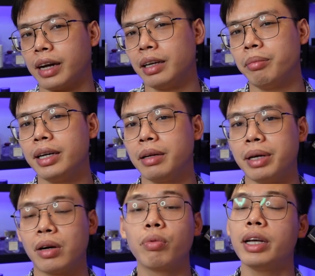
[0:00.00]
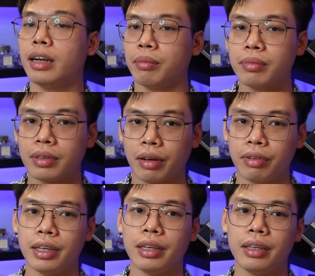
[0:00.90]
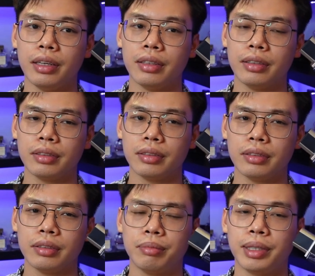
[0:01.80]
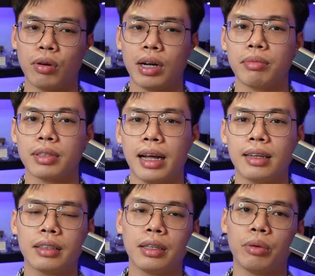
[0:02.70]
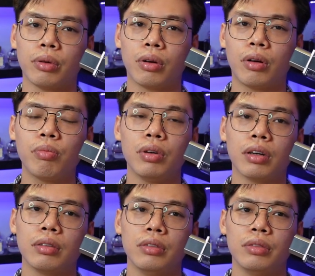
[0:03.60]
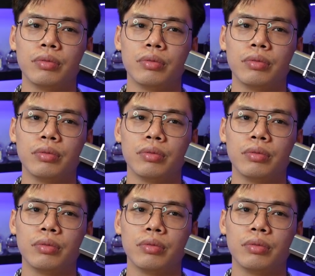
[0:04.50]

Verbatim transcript: cá nhân mình thì mình không thích lắm tại vì mình có cảm giác kiểu nó không được